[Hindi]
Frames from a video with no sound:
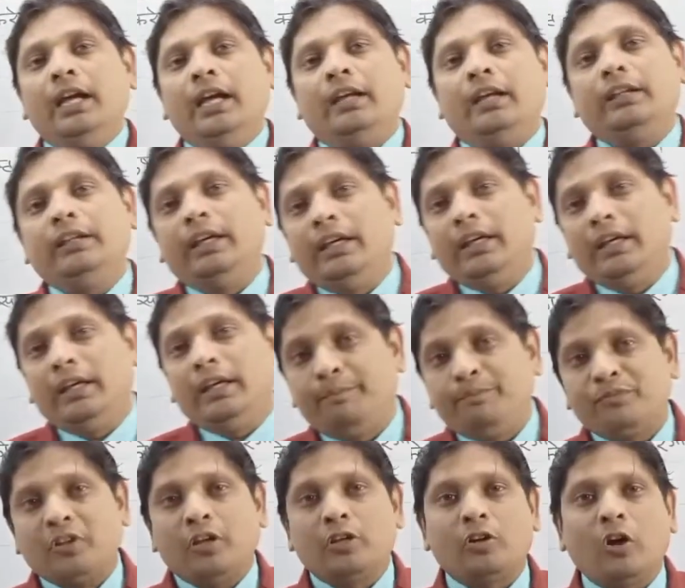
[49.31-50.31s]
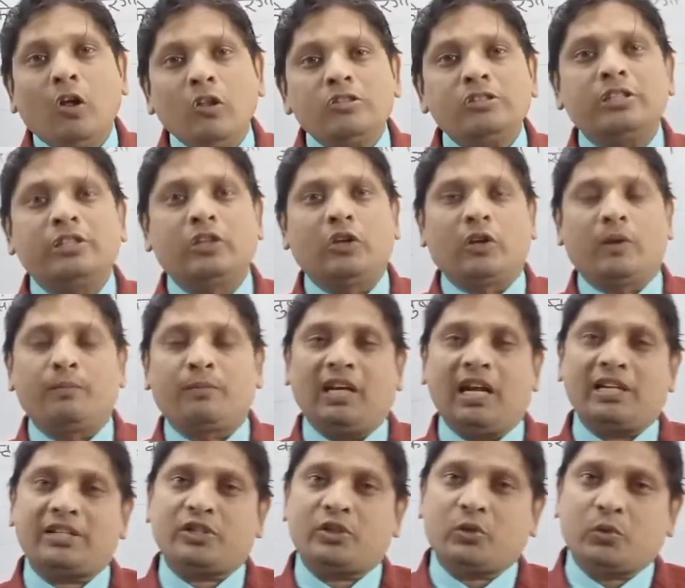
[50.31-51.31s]
ये रॉल्स थ्योरम
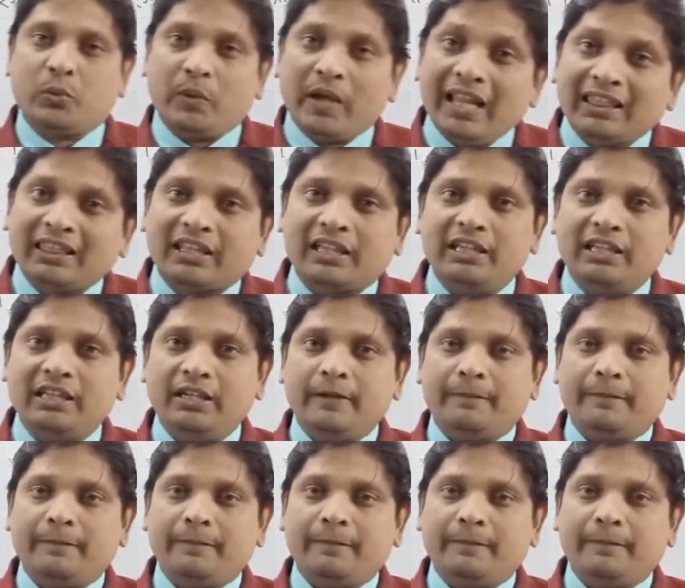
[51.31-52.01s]
क्लास ट्वेल्थ की